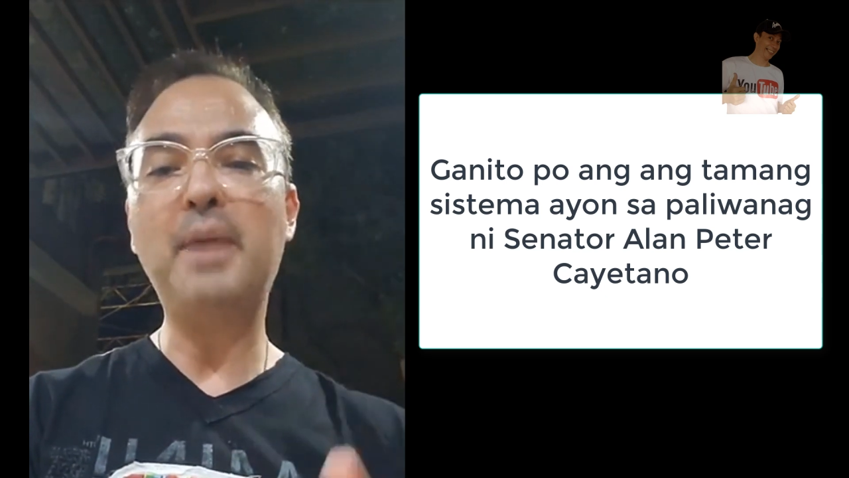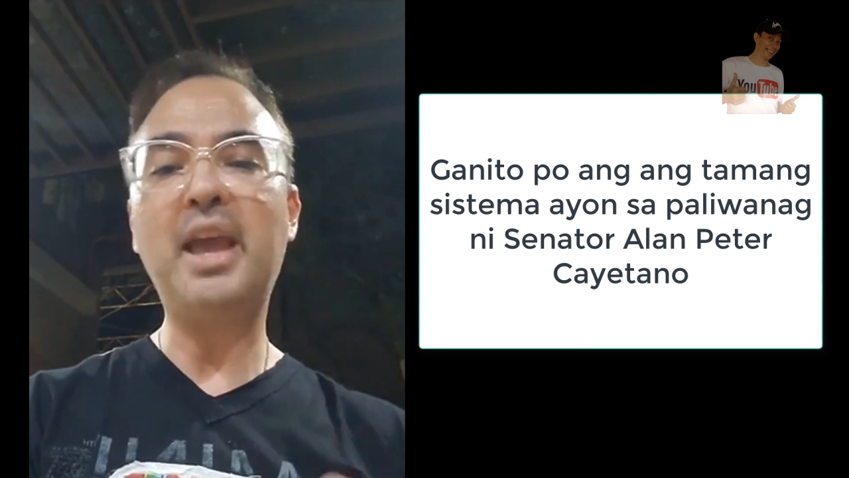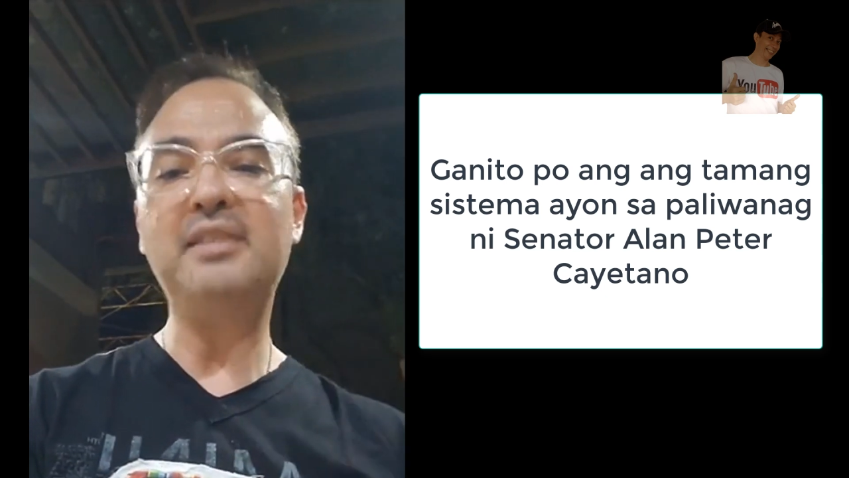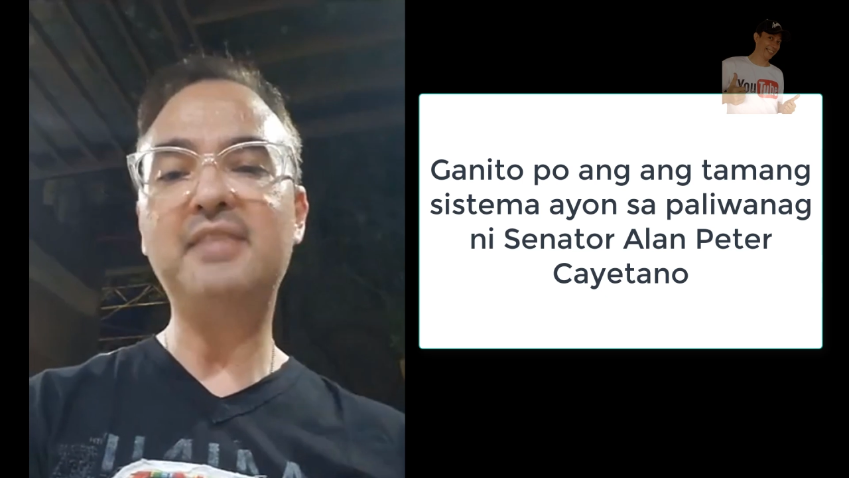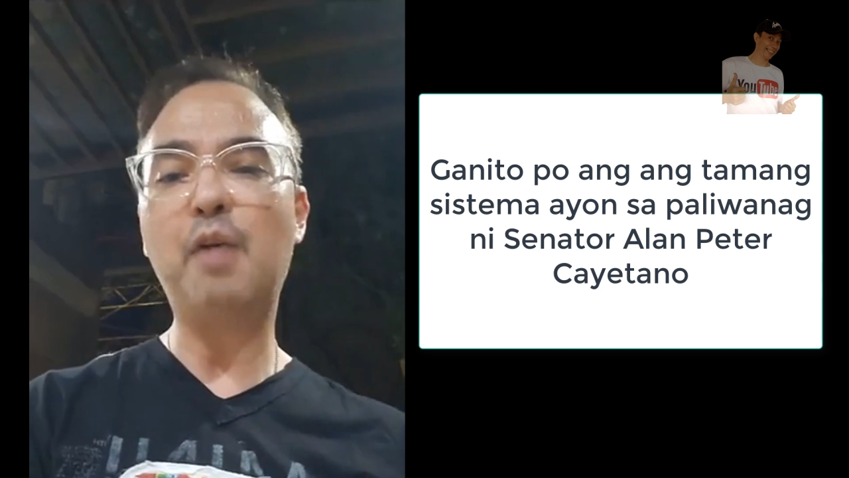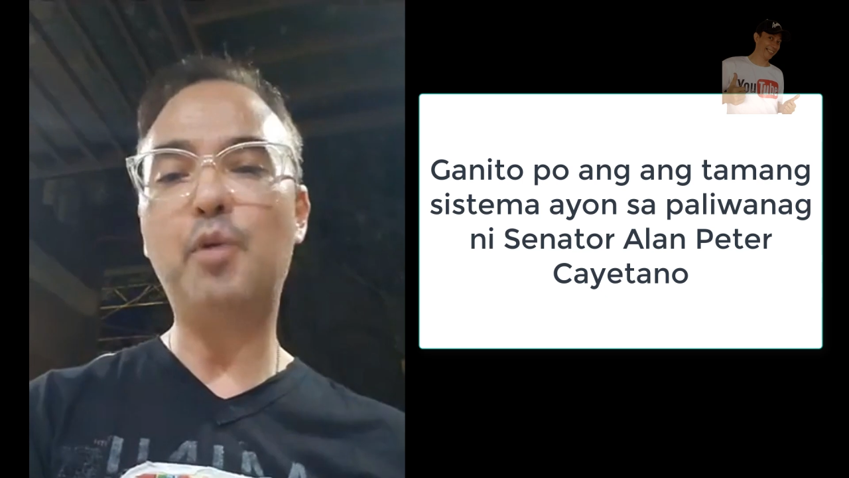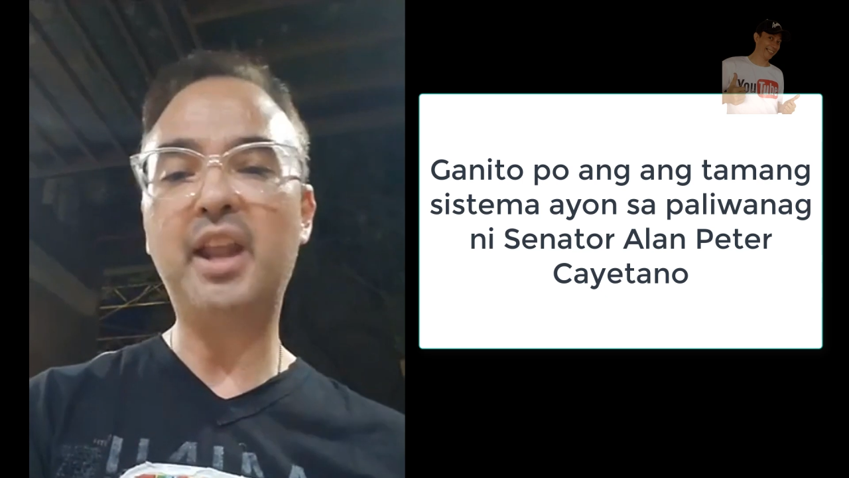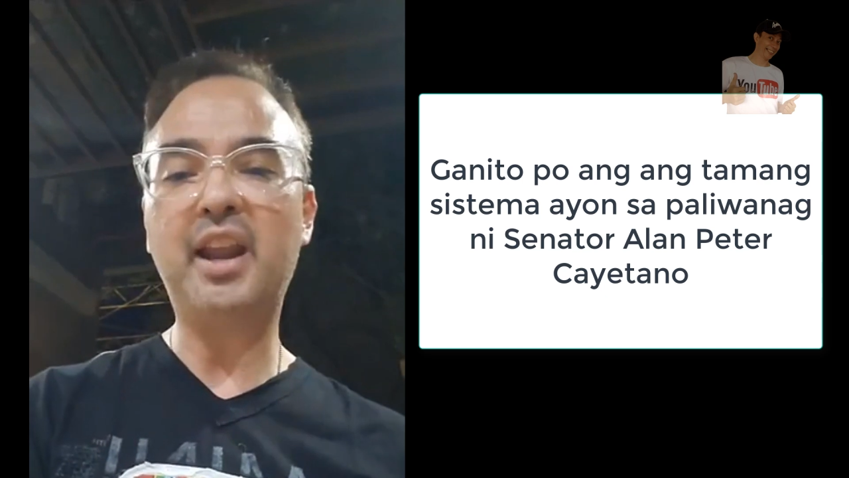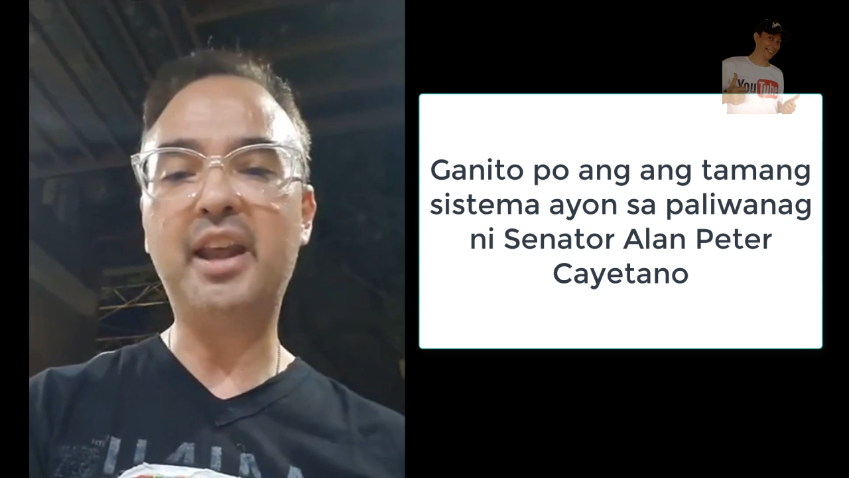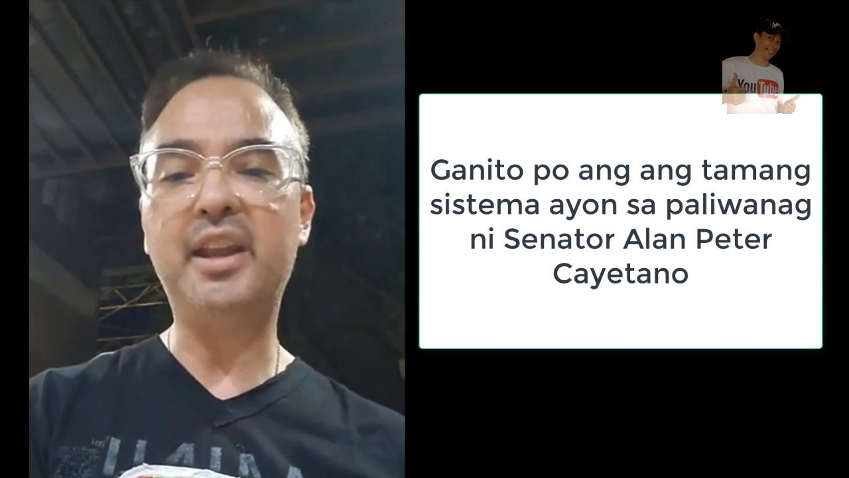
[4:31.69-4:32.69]
may asawa
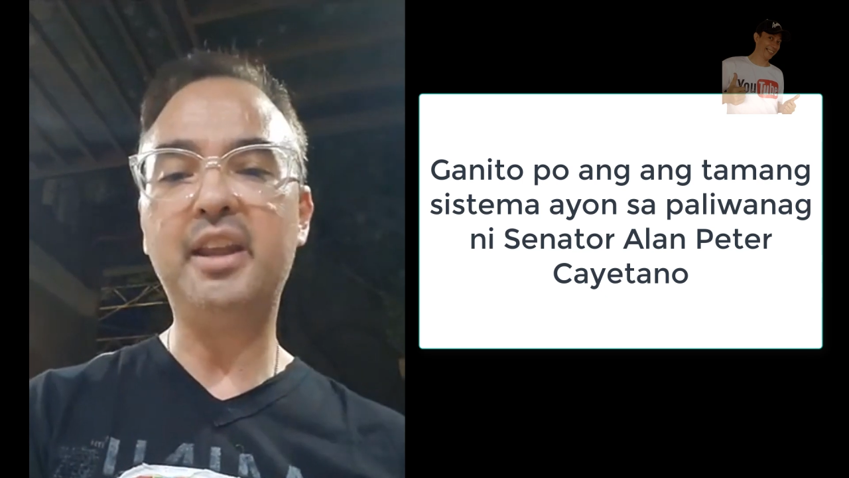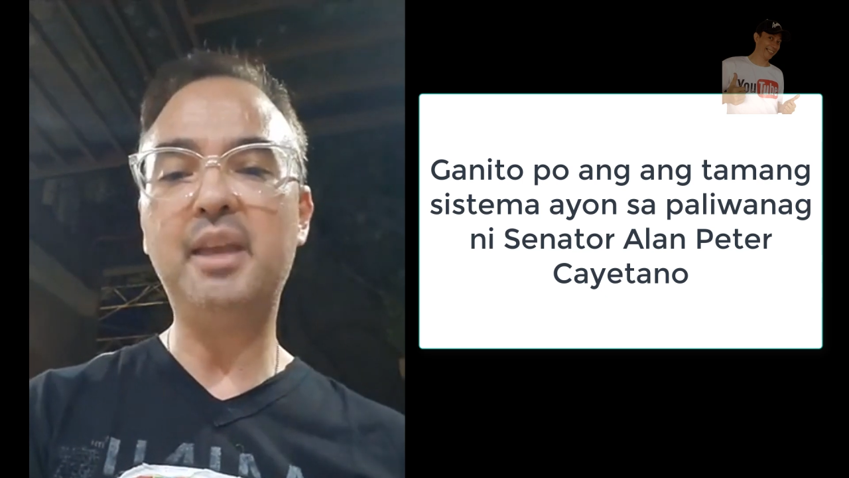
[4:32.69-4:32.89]
na rin,